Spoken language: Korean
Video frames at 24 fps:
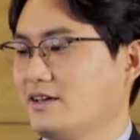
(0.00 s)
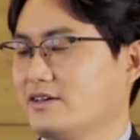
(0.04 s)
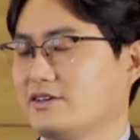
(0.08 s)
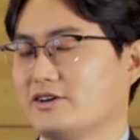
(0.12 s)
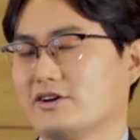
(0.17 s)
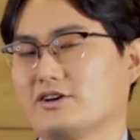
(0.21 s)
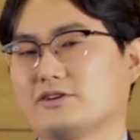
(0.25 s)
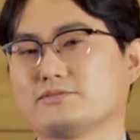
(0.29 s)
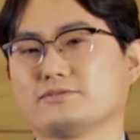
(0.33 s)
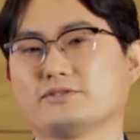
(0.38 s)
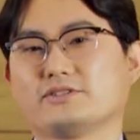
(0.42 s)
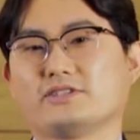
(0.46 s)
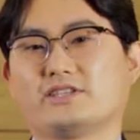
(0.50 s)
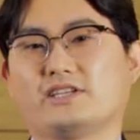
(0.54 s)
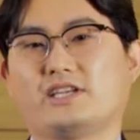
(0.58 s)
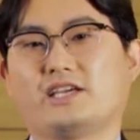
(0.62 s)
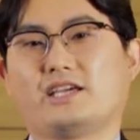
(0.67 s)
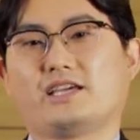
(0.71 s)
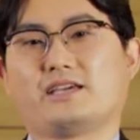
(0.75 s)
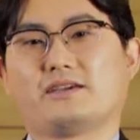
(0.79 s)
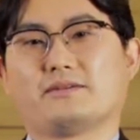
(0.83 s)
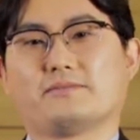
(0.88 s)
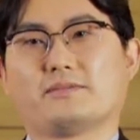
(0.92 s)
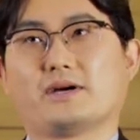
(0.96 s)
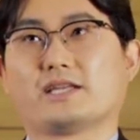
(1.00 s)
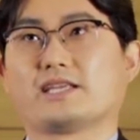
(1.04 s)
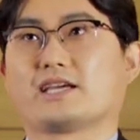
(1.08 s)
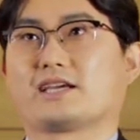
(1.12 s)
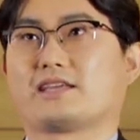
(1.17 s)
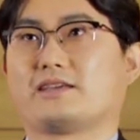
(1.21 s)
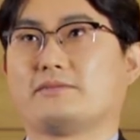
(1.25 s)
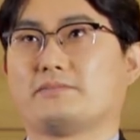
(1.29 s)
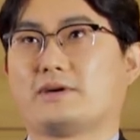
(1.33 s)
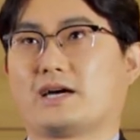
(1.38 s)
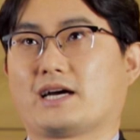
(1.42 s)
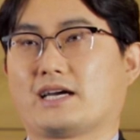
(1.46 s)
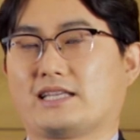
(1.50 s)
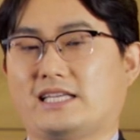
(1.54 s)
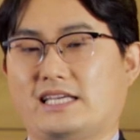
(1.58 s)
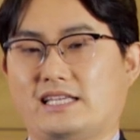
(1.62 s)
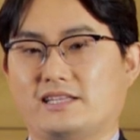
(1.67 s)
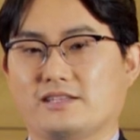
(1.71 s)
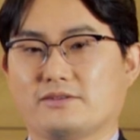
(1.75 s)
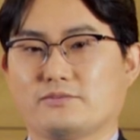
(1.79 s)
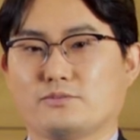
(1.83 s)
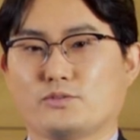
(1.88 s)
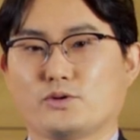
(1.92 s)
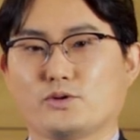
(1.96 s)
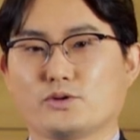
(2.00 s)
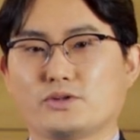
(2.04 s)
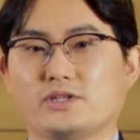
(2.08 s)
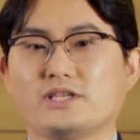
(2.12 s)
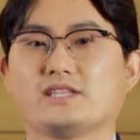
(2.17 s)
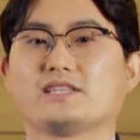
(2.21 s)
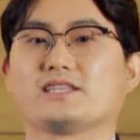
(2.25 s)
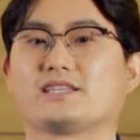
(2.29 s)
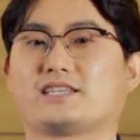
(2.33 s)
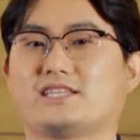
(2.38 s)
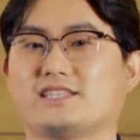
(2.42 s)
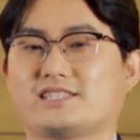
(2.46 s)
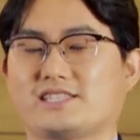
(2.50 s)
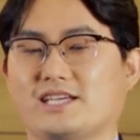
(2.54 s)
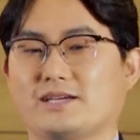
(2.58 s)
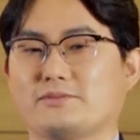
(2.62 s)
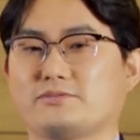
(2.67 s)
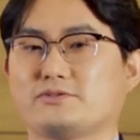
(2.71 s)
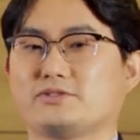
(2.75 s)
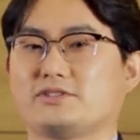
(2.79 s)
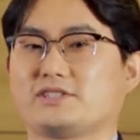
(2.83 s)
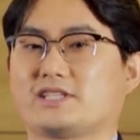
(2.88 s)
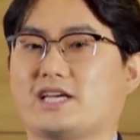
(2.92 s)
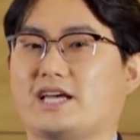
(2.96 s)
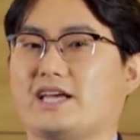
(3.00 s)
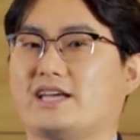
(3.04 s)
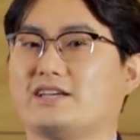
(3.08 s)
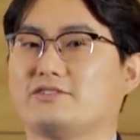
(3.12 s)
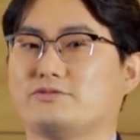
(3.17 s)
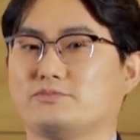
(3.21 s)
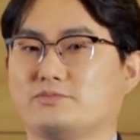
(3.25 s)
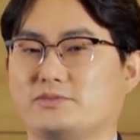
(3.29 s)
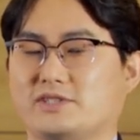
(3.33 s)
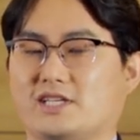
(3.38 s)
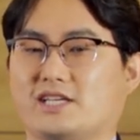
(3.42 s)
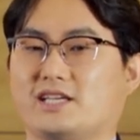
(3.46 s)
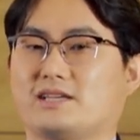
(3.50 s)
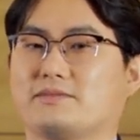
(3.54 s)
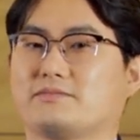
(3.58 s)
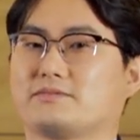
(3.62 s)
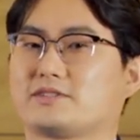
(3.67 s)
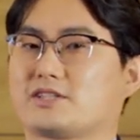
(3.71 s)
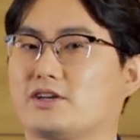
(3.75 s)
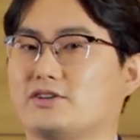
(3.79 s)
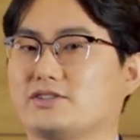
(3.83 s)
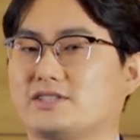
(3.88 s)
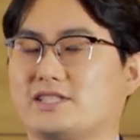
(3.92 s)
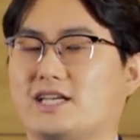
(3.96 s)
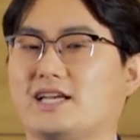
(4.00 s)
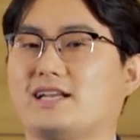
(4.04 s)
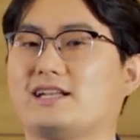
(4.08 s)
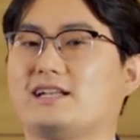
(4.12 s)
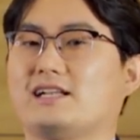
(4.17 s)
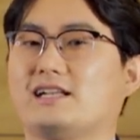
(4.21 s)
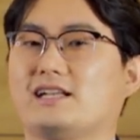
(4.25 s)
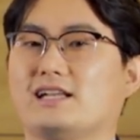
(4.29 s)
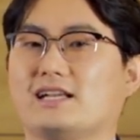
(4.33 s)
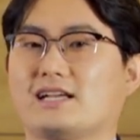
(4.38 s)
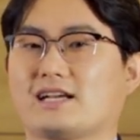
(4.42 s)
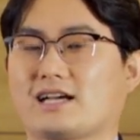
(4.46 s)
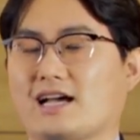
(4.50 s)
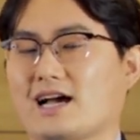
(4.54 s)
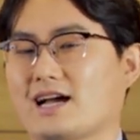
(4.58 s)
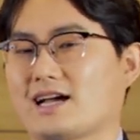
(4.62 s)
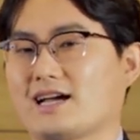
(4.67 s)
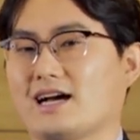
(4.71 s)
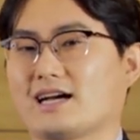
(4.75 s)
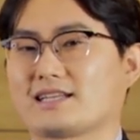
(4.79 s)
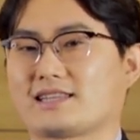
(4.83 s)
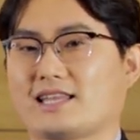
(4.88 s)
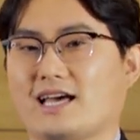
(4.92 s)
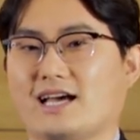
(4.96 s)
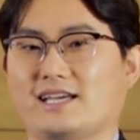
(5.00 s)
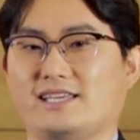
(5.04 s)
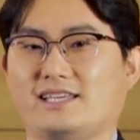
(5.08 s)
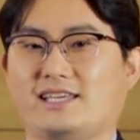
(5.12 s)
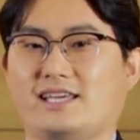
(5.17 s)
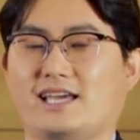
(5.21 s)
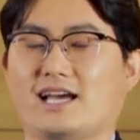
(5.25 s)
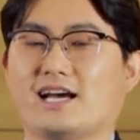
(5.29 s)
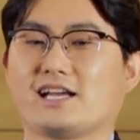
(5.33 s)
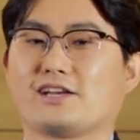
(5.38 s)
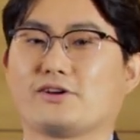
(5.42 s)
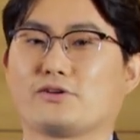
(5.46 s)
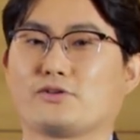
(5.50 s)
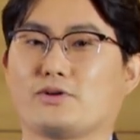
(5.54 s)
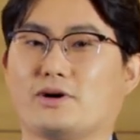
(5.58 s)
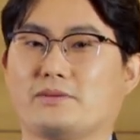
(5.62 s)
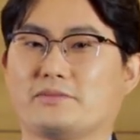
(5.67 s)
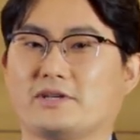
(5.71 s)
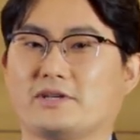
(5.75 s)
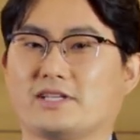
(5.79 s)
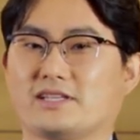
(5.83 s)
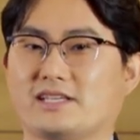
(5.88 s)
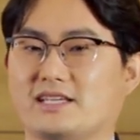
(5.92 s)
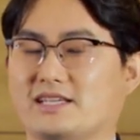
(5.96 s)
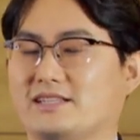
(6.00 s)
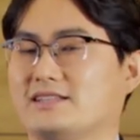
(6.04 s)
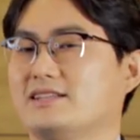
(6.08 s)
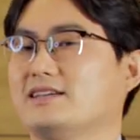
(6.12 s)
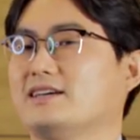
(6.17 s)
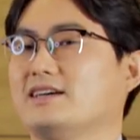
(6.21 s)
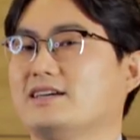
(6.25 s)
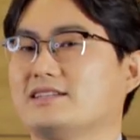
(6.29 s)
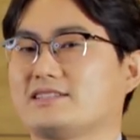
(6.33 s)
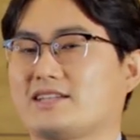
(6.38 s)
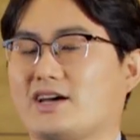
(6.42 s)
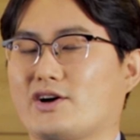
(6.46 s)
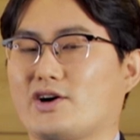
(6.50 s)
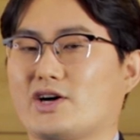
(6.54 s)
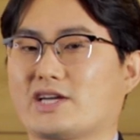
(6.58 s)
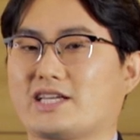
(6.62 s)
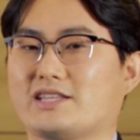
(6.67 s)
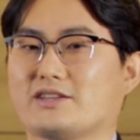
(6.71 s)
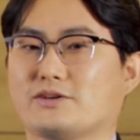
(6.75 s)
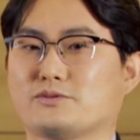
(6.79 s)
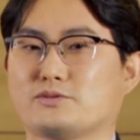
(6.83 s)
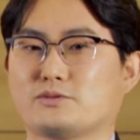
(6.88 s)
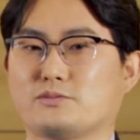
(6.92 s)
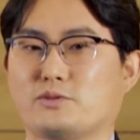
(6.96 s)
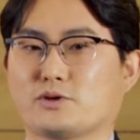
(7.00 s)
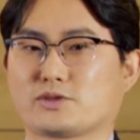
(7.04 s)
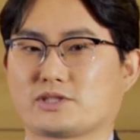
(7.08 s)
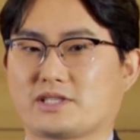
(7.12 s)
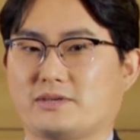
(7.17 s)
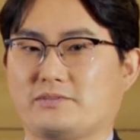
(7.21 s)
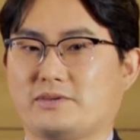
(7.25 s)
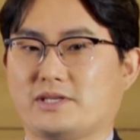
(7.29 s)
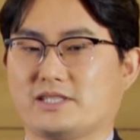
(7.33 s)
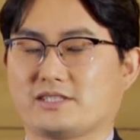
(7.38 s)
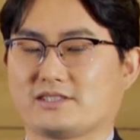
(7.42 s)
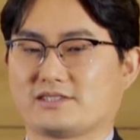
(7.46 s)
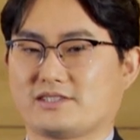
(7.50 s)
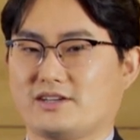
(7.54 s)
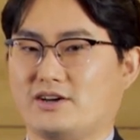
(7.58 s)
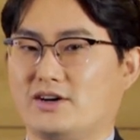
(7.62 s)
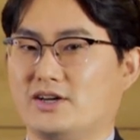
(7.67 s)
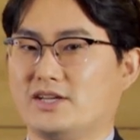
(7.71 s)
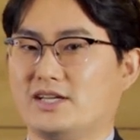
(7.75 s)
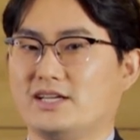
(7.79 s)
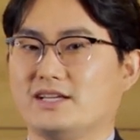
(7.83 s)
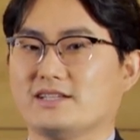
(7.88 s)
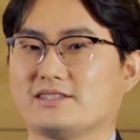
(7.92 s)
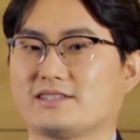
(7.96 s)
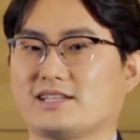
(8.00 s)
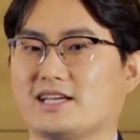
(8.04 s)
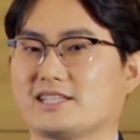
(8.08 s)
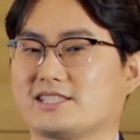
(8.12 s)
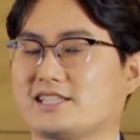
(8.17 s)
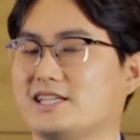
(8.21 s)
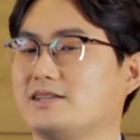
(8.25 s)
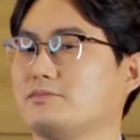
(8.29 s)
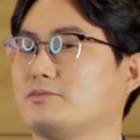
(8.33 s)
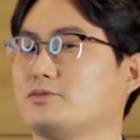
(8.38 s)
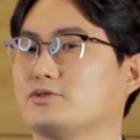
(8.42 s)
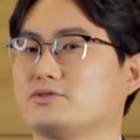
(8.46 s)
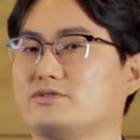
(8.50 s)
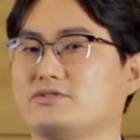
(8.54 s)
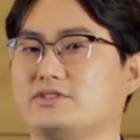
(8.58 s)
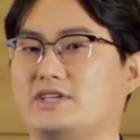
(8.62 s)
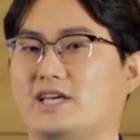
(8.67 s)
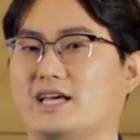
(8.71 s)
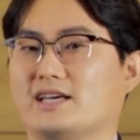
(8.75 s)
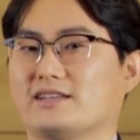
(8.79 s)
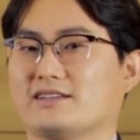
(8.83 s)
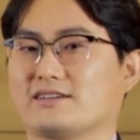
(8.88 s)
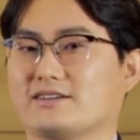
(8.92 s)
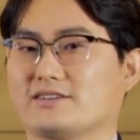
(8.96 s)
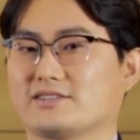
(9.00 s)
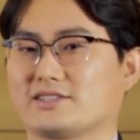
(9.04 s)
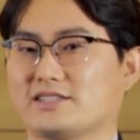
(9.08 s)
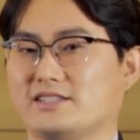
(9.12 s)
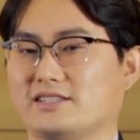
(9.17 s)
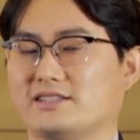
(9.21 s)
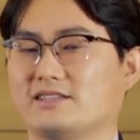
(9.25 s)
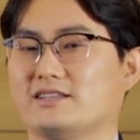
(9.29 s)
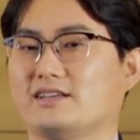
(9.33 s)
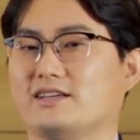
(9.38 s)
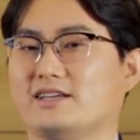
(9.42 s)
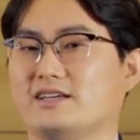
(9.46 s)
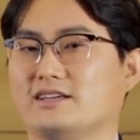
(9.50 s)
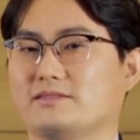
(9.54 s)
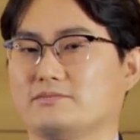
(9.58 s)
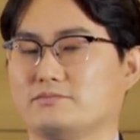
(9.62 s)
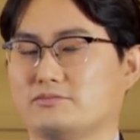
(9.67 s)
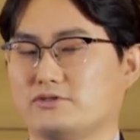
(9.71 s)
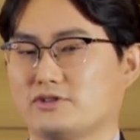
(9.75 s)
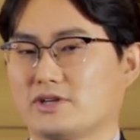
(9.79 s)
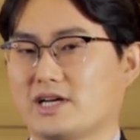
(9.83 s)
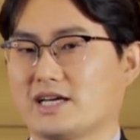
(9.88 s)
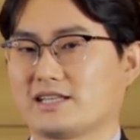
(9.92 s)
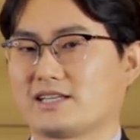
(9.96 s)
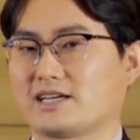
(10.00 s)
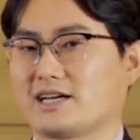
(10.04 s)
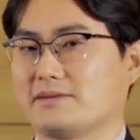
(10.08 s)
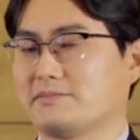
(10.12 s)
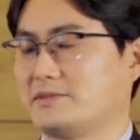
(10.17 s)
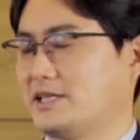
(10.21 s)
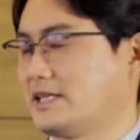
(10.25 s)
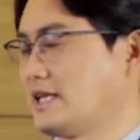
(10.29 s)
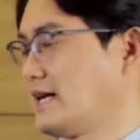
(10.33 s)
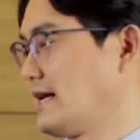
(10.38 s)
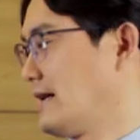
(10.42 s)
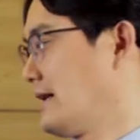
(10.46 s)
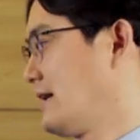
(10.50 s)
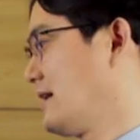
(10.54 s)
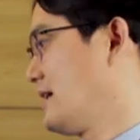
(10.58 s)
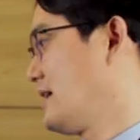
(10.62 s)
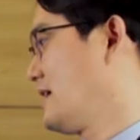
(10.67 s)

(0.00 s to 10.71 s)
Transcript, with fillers: 여러분들이 만약 이 방 안에 있는 모든 기체 분자의 움직임 전체를 각각 다 이해하려고 하면 상황이 너무 복잡해져서 사실 모두 이해하는 것은 불가능합니다.